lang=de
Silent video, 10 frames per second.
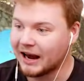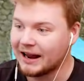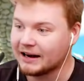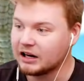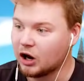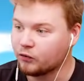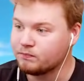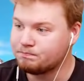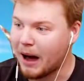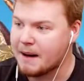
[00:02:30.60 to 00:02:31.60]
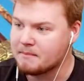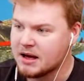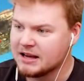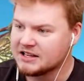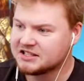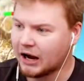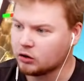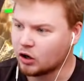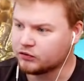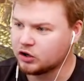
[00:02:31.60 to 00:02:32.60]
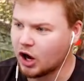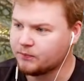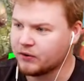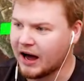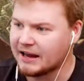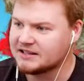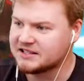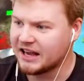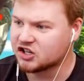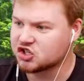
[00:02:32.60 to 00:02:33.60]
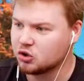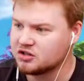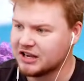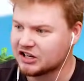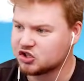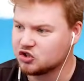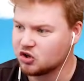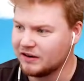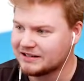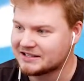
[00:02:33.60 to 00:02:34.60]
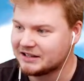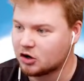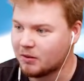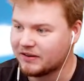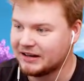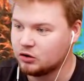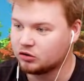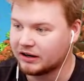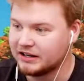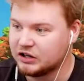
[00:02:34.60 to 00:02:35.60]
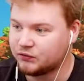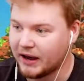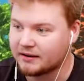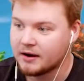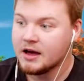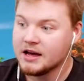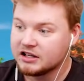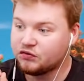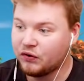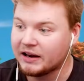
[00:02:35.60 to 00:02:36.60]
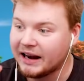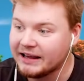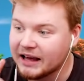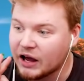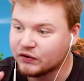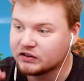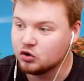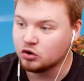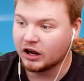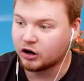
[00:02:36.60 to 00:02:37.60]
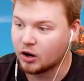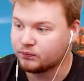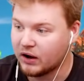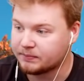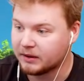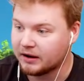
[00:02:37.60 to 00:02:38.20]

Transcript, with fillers: sie alle angelaufen, bam, sie hauen auf die Köpfe ein, sehr schön, sehr schön, so will ich das sehen. Guck mal, wie die Hydra hier, die Pferde, die Pferde lenken einfach die Hydra-Köpfe ab,